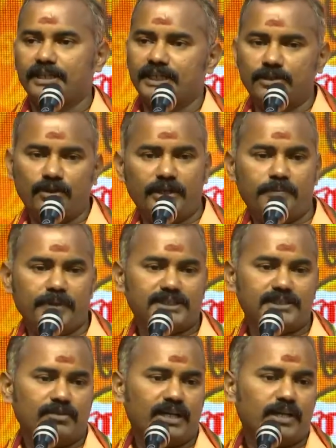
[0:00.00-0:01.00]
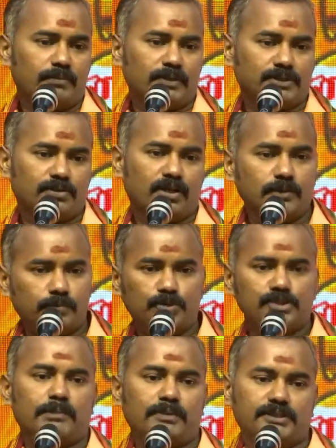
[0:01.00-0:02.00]
இது வரைக்கும் பேசினவங்க யாரும் பேசக்கூடாது
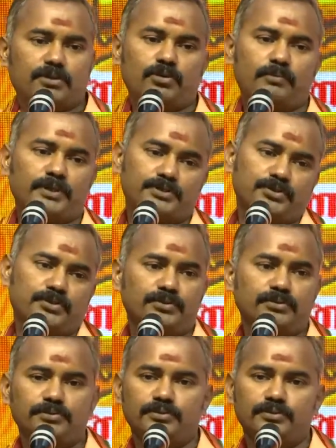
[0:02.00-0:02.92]
புதுசாக பேசுகிறவங்க பேசணும்